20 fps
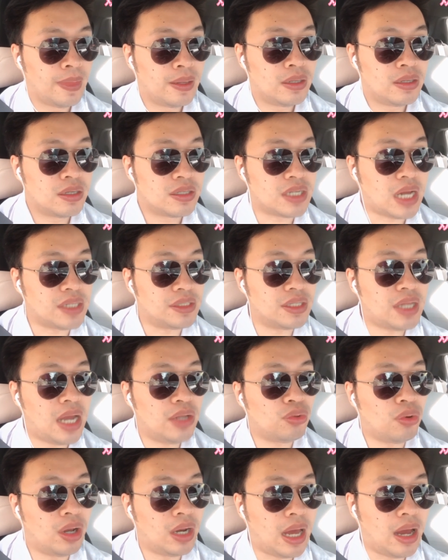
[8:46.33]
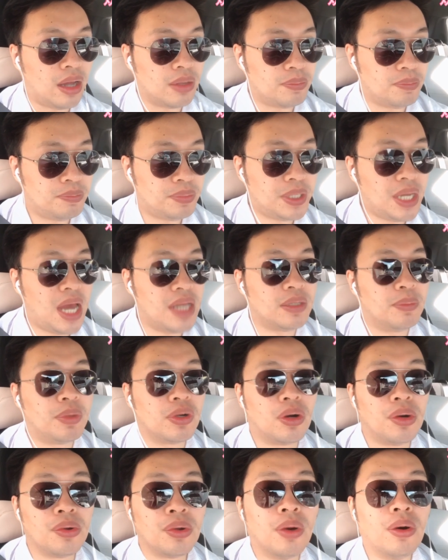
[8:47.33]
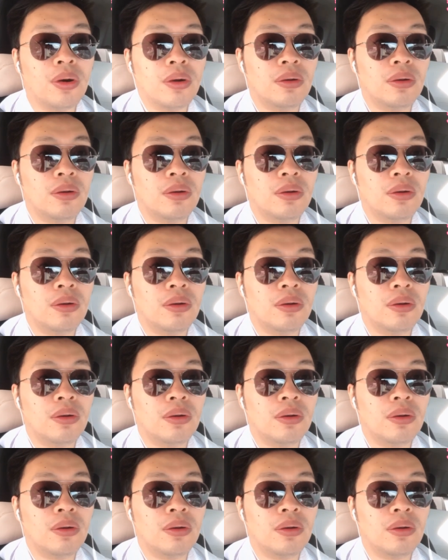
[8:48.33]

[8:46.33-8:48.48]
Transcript: 傻子太多了，骗子不够用。